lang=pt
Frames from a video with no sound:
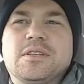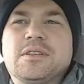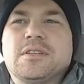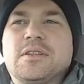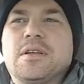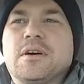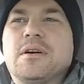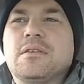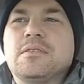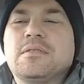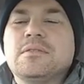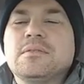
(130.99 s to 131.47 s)

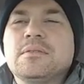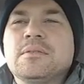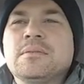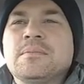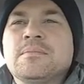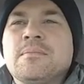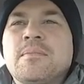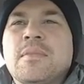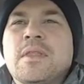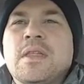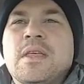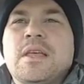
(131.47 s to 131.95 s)
Então,
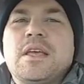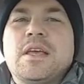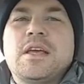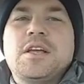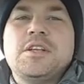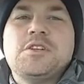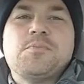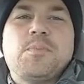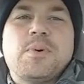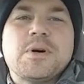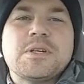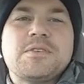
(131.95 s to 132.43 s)
e a
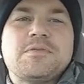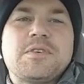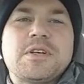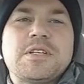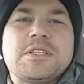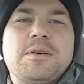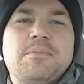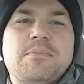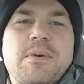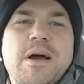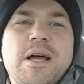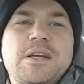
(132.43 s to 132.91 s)
gente possa
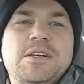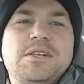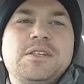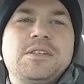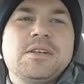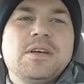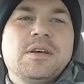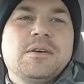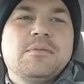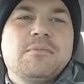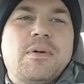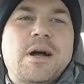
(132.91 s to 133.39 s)
fazer mais,
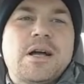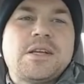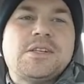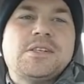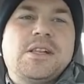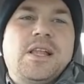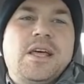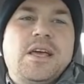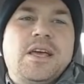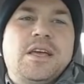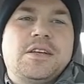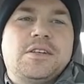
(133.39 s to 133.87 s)
mais
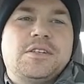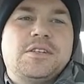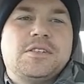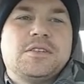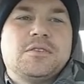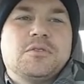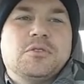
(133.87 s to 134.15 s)
leis.